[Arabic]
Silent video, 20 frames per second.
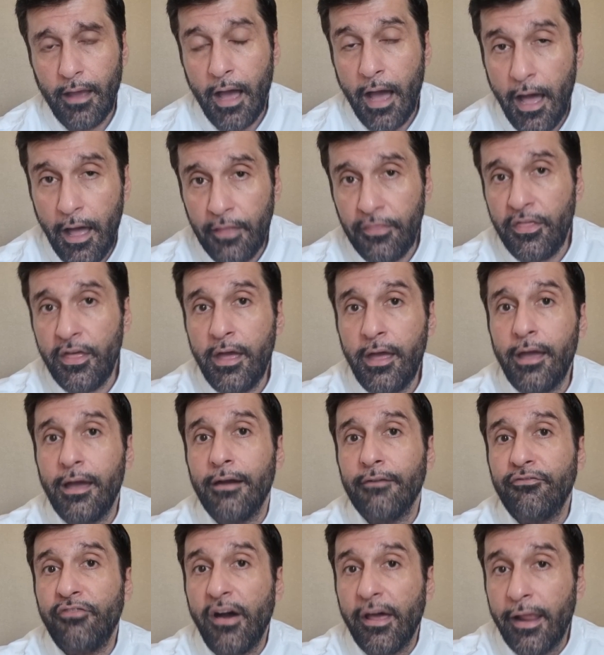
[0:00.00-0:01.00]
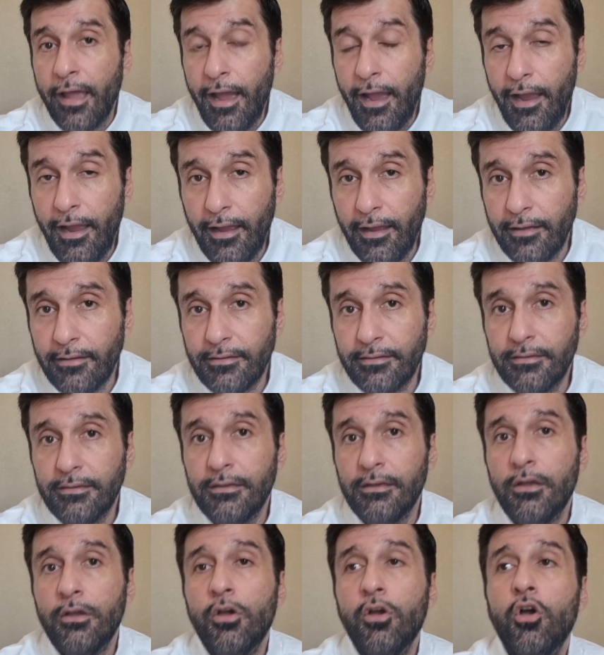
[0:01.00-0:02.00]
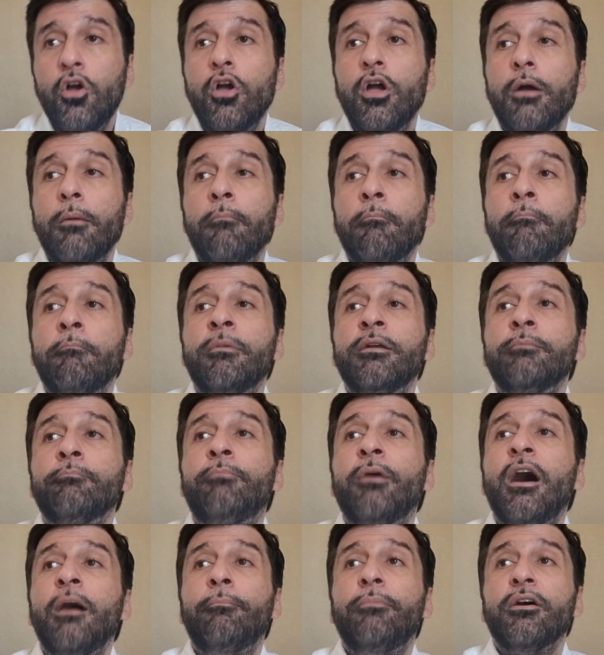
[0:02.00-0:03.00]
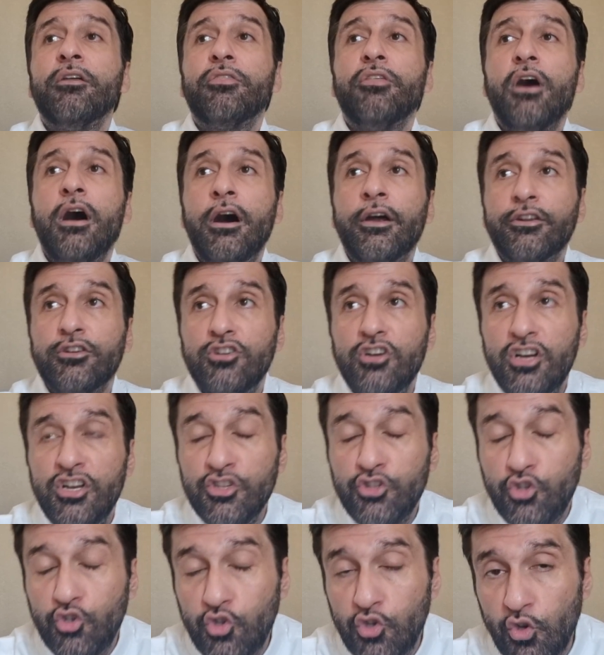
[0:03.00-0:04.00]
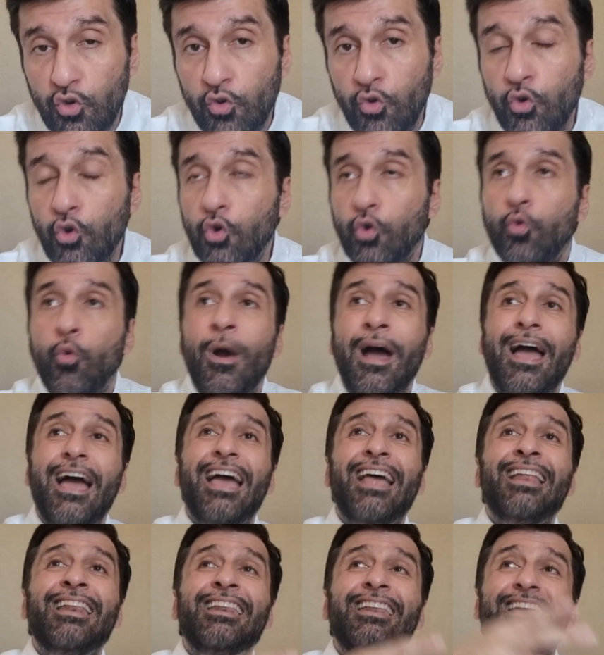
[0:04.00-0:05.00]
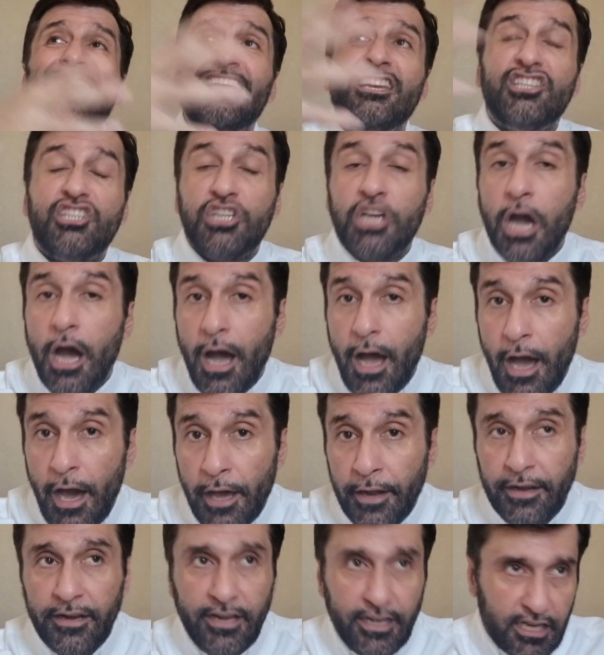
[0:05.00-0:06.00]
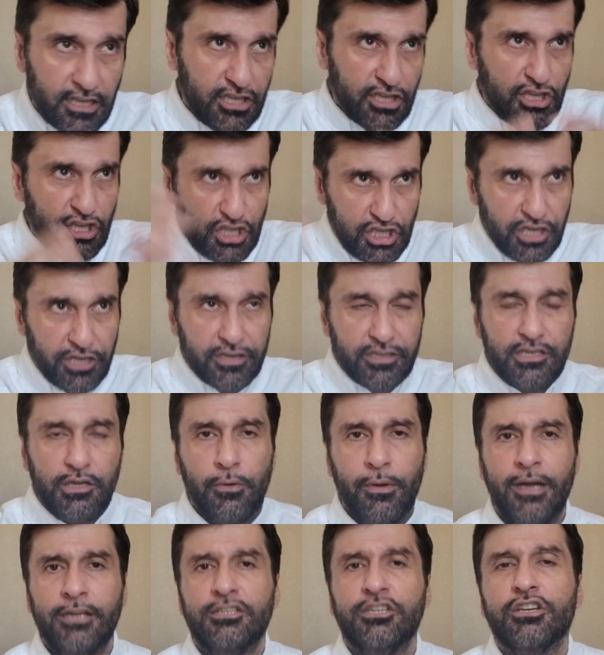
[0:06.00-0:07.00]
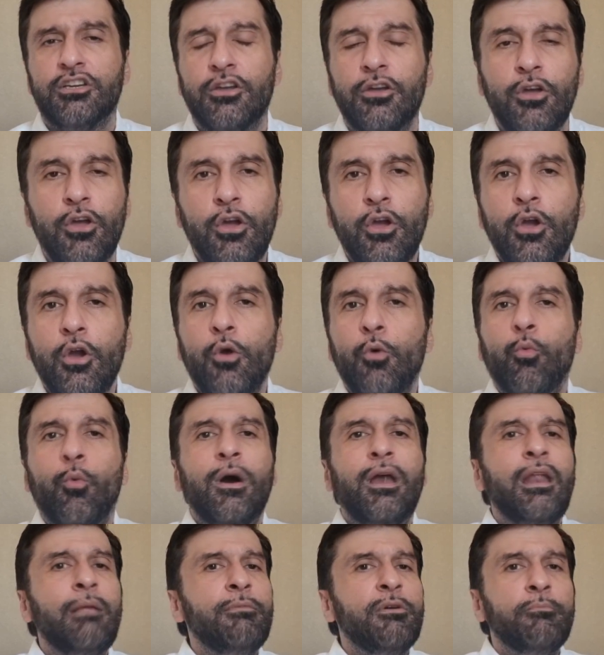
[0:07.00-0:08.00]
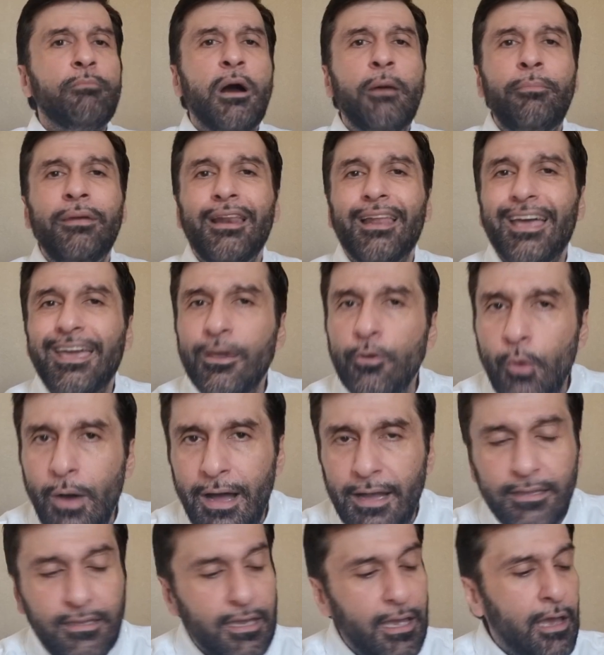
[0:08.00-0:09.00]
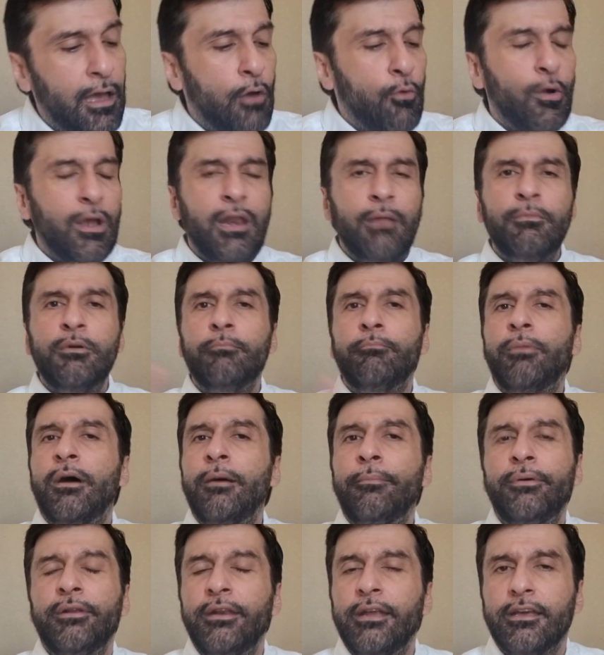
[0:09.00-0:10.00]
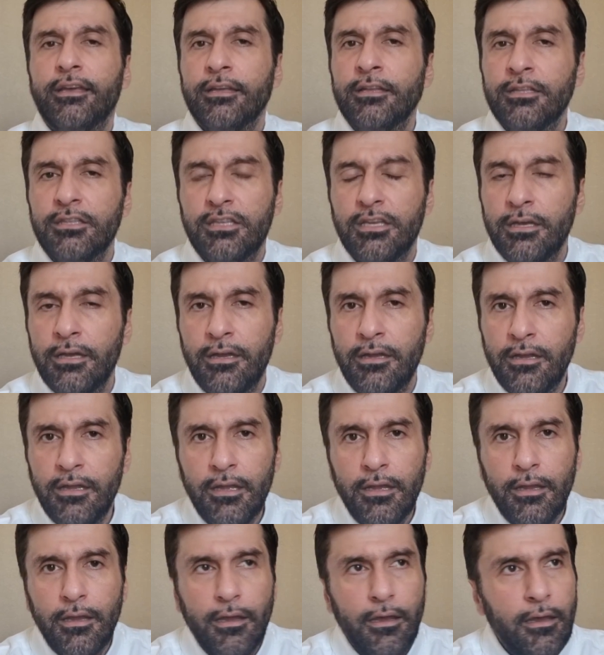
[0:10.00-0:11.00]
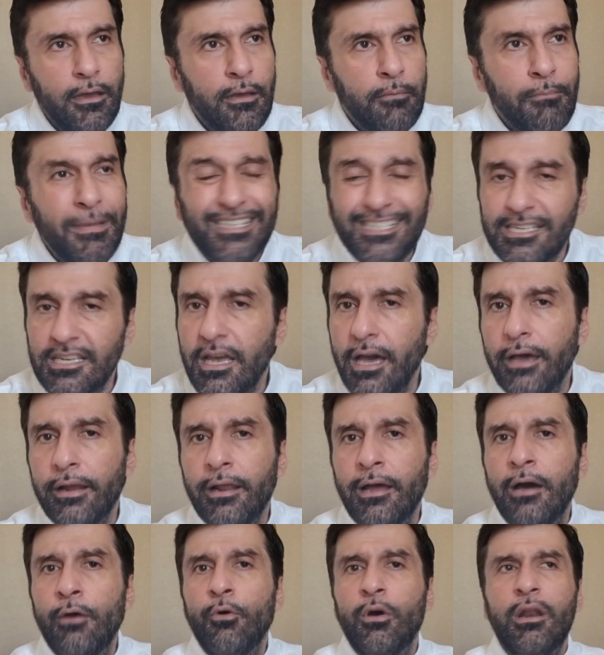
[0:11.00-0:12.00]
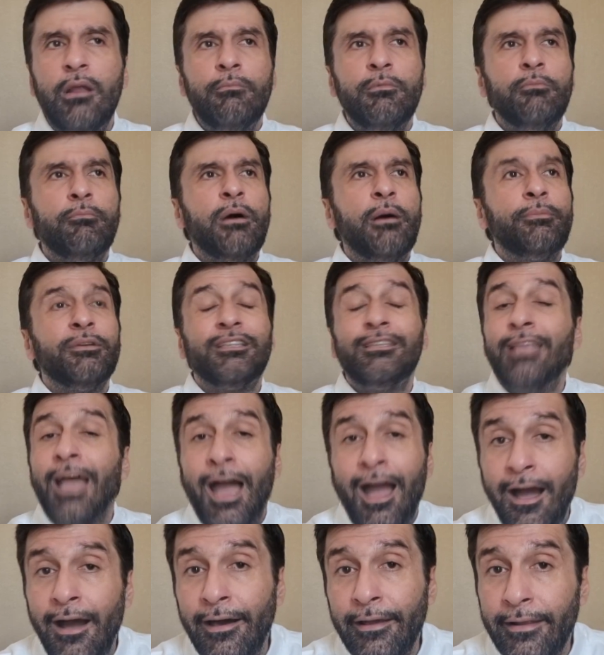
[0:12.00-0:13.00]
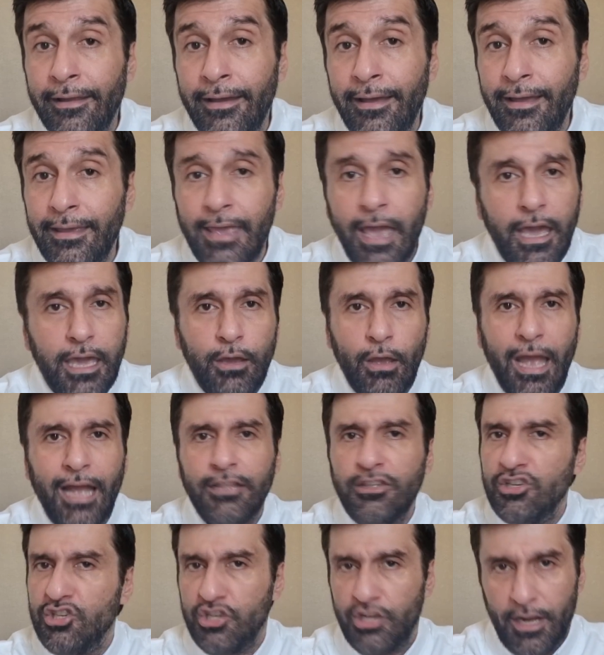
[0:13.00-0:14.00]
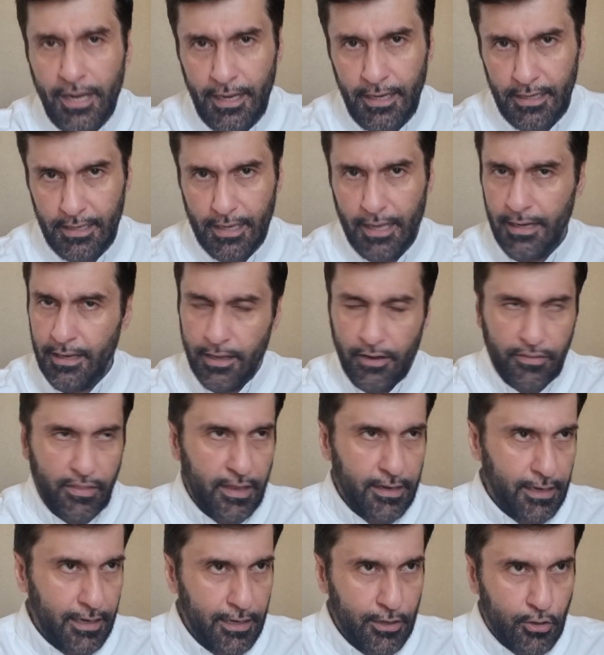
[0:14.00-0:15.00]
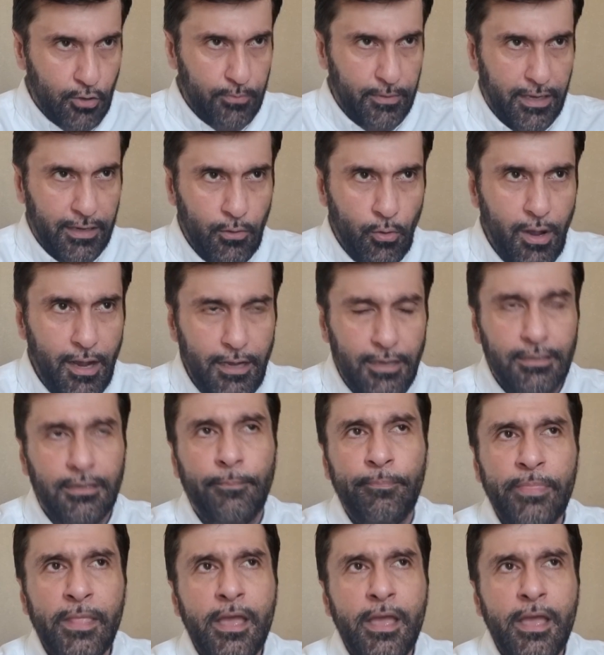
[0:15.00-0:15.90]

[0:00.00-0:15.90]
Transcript: هذا فرح من باب إظهار السرور والإشهار أنك أنت تشهر زواجك ولا من باب القوادة ولا من باب أنك أنت آه، مسخرة ولا من باب الدعارة يا أخي حد يشرح لي الله يرضى لي عليكم يعني واحد